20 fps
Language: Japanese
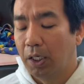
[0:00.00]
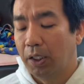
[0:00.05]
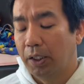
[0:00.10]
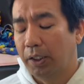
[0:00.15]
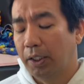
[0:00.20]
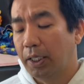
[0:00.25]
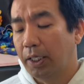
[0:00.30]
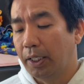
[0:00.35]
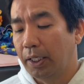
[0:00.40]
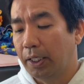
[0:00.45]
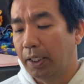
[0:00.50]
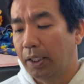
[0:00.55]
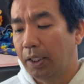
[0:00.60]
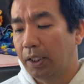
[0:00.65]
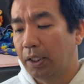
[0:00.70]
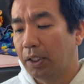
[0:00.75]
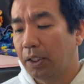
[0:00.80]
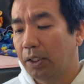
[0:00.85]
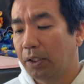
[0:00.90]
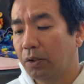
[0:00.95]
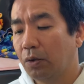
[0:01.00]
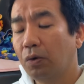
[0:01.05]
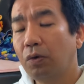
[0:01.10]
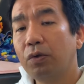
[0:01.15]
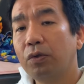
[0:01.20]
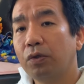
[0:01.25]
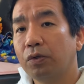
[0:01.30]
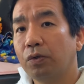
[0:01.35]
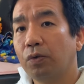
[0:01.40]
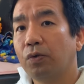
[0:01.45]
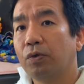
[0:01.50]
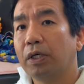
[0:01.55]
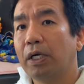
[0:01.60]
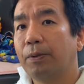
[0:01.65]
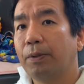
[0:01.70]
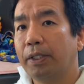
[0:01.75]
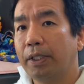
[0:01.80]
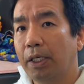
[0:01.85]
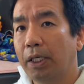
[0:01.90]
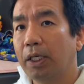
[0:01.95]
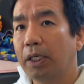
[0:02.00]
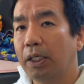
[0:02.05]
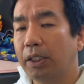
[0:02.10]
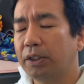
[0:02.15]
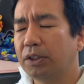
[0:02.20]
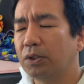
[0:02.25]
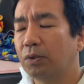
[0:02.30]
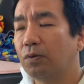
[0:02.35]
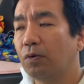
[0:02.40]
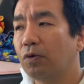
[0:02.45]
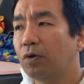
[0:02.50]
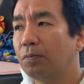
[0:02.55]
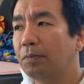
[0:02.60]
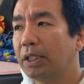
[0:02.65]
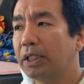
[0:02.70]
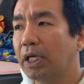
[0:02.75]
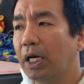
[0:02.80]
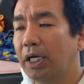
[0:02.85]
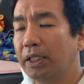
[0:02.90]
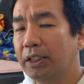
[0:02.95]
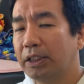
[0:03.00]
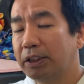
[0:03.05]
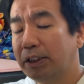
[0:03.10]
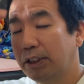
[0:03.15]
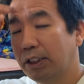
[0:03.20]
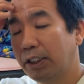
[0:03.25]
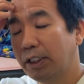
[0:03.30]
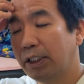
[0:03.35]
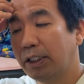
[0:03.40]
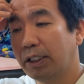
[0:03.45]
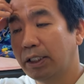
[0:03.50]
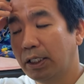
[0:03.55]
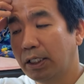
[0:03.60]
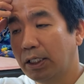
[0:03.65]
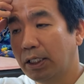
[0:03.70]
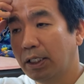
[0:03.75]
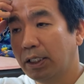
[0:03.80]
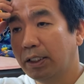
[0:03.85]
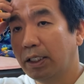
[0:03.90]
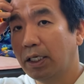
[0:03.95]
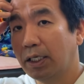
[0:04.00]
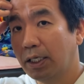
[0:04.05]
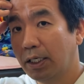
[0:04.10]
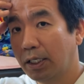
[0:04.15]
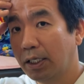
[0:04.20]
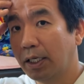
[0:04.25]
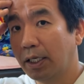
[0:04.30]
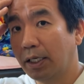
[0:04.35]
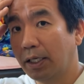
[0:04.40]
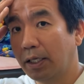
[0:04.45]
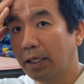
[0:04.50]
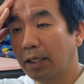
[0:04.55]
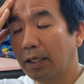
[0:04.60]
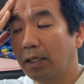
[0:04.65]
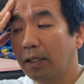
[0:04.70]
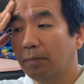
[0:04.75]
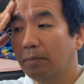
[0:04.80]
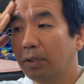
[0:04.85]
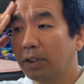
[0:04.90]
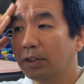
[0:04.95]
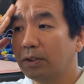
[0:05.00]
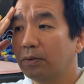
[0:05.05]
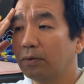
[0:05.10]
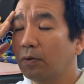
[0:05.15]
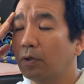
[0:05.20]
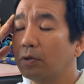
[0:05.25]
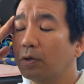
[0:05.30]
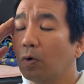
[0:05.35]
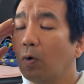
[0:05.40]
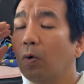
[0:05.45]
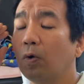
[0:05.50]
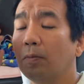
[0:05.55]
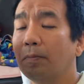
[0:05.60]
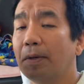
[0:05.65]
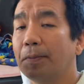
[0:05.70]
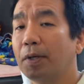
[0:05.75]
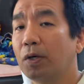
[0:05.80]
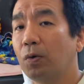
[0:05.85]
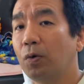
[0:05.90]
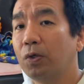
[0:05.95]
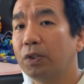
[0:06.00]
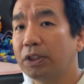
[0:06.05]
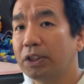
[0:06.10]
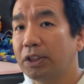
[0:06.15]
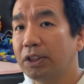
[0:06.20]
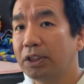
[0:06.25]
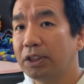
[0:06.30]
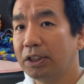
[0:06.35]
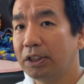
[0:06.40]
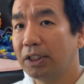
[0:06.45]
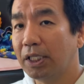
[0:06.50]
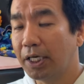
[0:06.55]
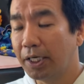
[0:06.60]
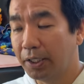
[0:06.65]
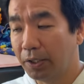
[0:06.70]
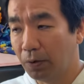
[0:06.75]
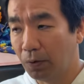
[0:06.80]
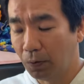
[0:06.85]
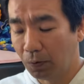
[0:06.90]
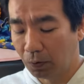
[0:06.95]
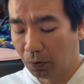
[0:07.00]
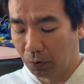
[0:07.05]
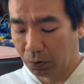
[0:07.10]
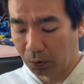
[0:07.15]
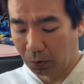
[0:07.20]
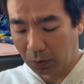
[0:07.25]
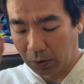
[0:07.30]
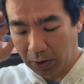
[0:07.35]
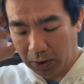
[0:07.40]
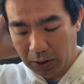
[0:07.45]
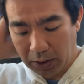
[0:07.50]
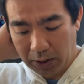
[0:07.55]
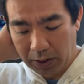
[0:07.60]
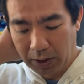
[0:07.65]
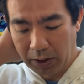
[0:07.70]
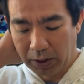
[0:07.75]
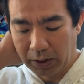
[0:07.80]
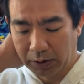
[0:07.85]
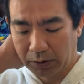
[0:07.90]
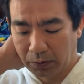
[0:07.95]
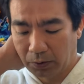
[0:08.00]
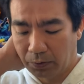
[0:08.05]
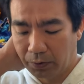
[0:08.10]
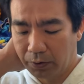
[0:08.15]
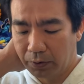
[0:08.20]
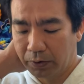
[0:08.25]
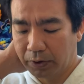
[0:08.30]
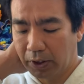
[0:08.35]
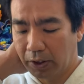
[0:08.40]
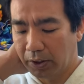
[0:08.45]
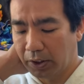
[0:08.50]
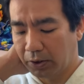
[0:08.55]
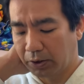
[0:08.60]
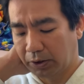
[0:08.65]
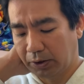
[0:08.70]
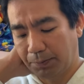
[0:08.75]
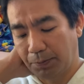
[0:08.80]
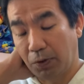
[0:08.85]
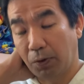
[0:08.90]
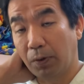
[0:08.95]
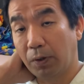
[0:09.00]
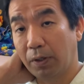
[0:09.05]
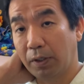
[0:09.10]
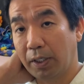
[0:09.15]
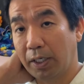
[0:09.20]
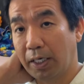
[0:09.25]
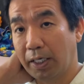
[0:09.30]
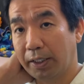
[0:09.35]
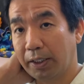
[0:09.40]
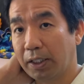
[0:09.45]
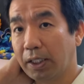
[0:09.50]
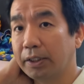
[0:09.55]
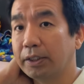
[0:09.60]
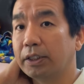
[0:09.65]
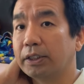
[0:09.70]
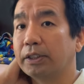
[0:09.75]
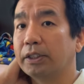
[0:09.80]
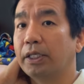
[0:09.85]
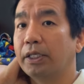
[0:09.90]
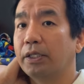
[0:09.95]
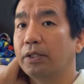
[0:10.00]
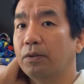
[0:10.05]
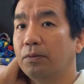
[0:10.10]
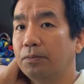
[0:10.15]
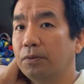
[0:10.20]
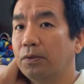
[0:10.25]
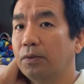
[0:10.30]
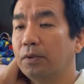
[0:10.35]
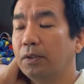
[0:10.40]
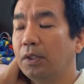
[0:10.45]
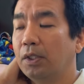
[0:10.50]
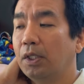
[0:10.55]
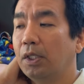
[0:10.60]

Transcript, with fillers: で、えー、今日の動画はね一応ここまで話してきた流れ、まあ、一応このこのまま更新しないでおこうとか、えー、そういう選択肢もあったんですけれども